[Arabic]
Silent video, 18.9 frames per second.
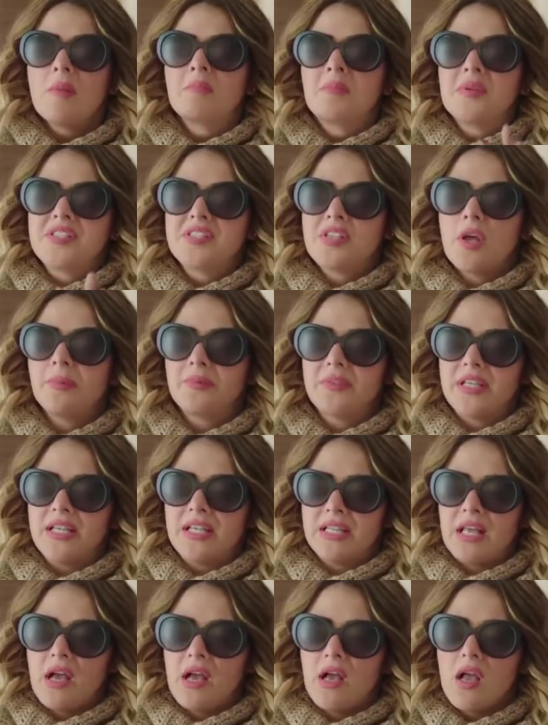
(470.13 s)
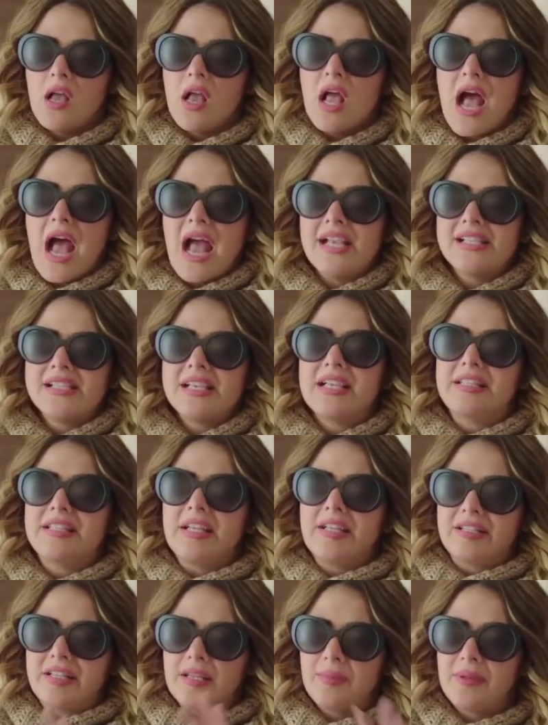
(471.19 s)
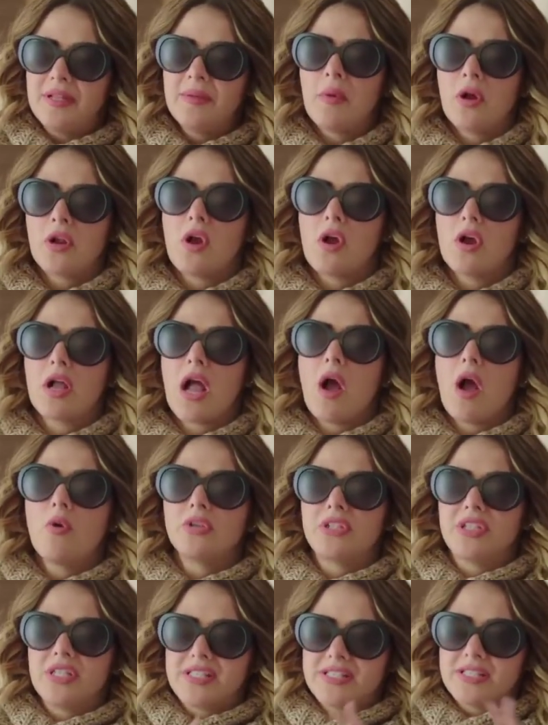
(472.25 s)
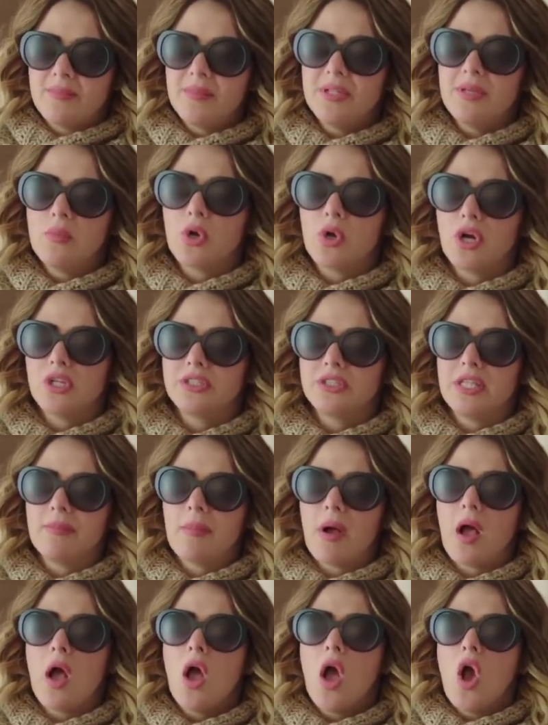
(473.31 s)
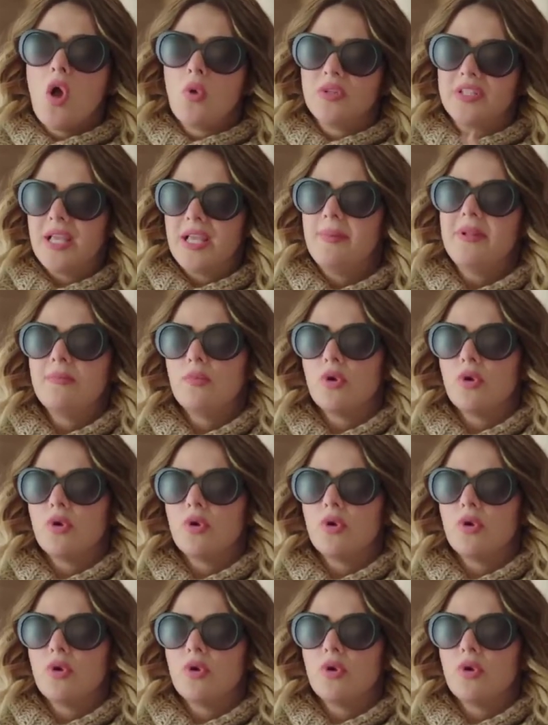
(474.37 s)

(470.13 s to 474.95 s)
بالظبط كده عايزاك تكتب لي مراجع وترسم لي مقدمه وتجيب لي